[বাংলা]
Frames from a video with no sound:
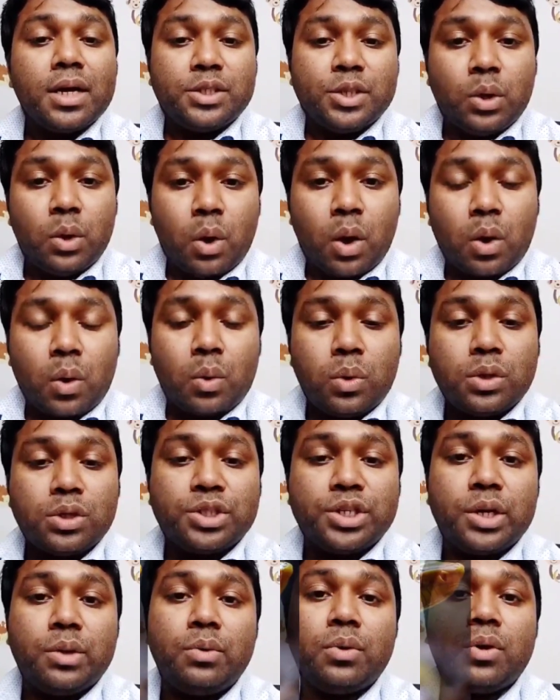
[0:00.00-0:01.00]
যে লক্ষণ
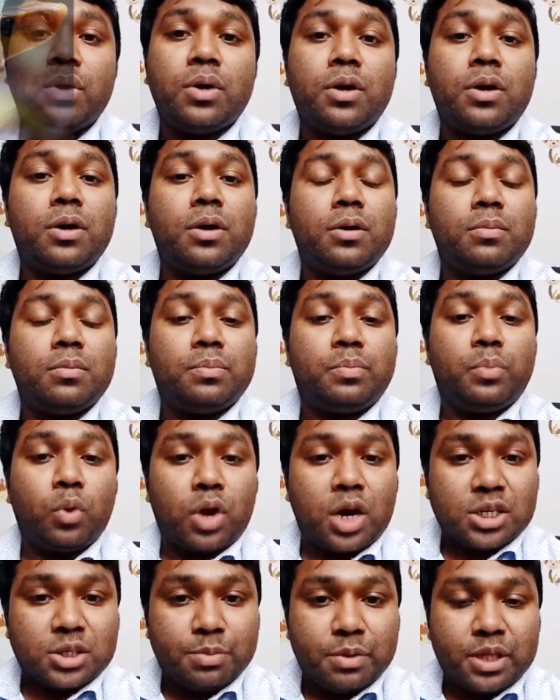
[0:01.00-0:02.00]
সেগুলো
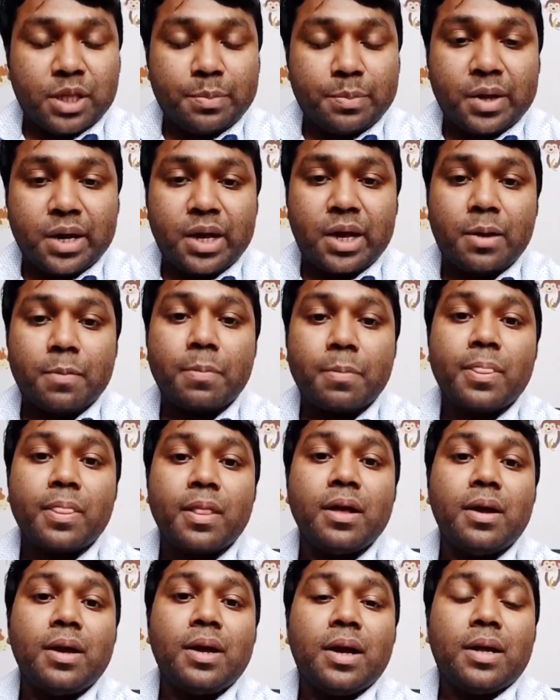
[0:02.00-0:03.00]
প্রকাশ পেতে পারে
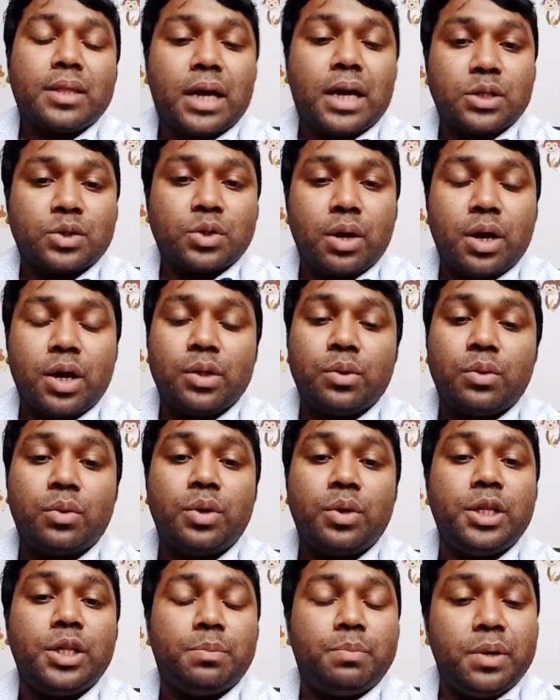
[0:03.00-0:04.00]
তার সঙ্গে
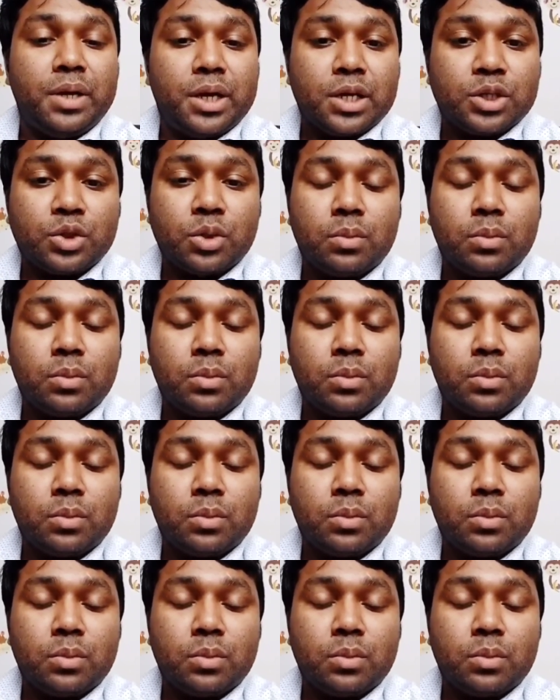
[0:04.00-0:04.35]
ধরুন হৃৎপিণ্ডের